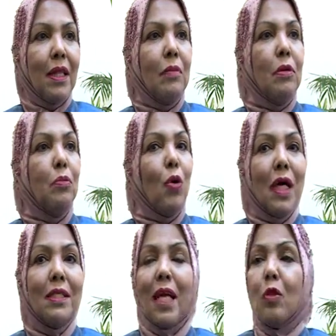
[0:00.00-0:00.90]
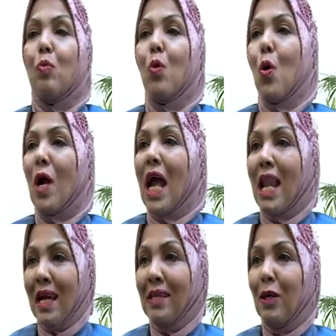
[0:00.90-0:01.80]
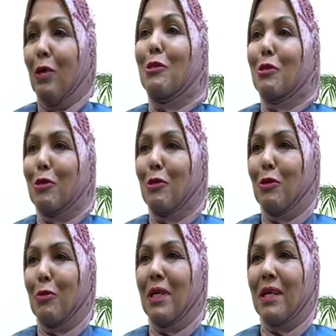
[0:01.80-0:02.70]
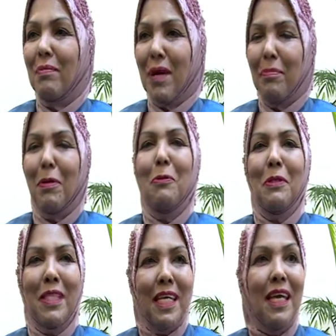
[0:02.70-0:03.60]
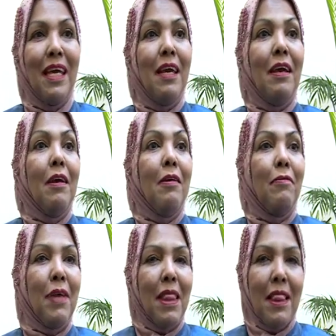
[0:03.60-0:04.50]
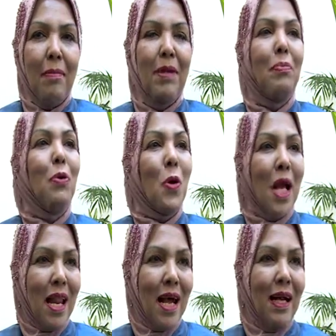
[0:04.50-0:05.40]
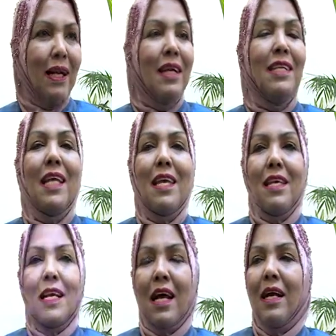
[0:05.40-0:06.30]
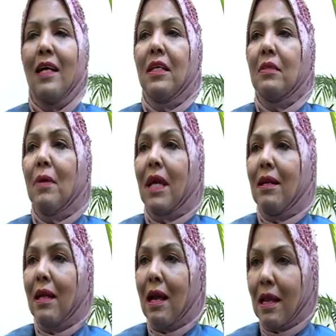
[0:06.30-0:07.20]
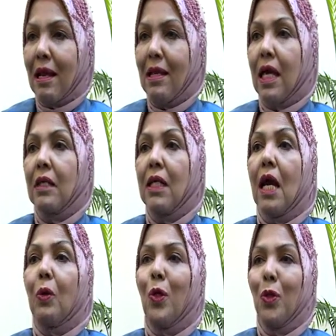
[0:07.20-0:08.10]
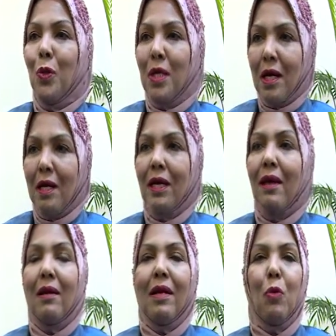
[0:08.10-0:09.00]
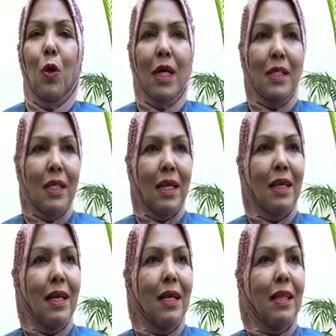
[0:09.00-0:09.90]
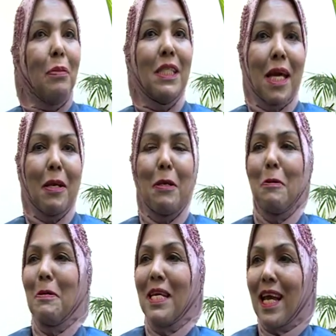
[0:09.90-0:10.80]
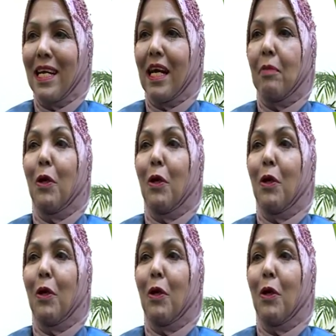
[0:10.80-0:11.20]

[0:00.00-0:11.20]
kita membuka satu pulau galang khusus untuk menerima pengungsi Vietnam di Pulau Galang. Saya kira sebagai negara yang diakui dunia, negara demokrasi ketiga terbesar di dunia dengan